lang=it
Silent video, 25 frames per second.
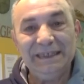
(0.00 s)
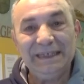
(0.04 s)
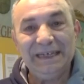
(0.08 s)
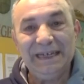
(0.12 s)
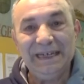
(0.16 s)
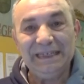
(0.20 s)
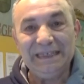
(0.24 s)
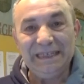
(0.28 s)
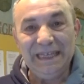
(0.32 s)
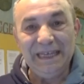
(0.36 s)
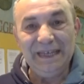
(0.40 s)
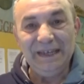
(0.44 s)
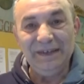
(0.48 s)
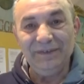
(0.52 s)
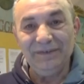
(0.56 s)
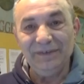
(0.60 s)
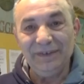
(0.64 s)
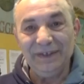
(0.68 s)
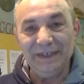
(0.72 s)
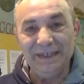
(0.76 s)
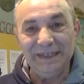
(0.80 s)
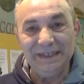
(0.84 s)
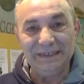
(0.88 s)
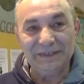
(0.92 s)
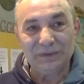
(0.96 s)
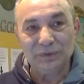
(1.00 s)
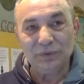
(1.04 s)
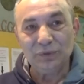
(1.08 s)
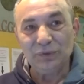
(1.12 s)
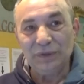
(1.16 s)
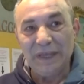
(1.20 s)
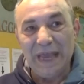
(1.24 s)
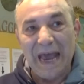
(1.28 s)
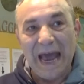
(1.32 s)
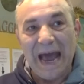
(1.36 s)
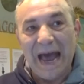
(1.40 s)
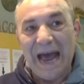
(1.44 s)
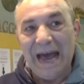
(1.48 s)
che devi
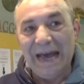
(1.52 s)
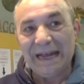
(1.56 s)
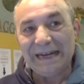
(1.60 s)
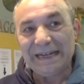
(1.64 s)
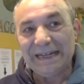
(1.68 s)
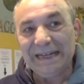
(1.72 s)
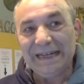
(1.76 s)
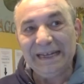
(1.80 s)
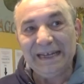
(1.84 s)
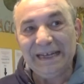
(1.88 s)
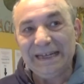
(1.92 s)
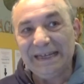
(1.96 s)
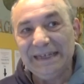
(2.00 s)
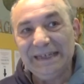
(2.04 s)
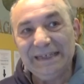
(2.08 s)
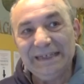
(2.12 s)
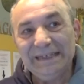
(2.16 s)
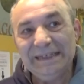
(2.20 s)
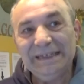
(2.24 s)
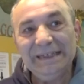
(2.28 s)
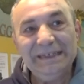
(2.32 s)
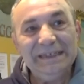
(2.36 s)
studiare.